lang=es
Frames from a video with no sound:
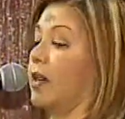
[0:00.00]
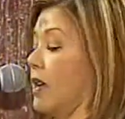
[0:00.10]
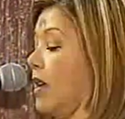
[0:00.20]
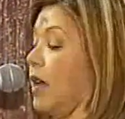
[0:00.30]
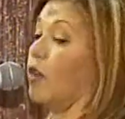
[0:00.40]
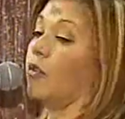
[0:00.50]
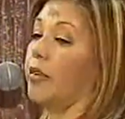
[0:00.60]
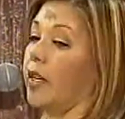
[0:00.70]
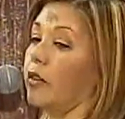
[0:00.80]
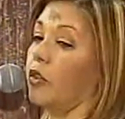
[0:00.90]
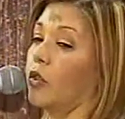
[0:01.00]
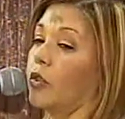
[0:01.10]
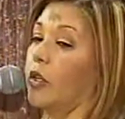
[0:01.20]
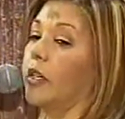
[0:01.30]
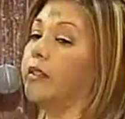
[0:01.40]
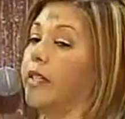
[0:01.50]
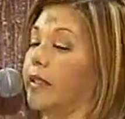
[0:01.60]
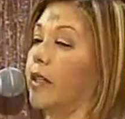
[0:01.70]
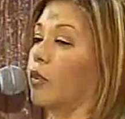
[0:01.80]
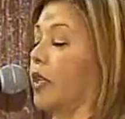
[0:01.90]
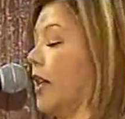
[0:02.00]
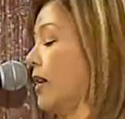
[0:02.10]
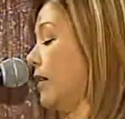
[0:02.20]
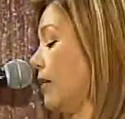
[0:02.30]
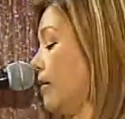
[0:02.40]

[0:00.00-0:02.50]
de una condecoración a los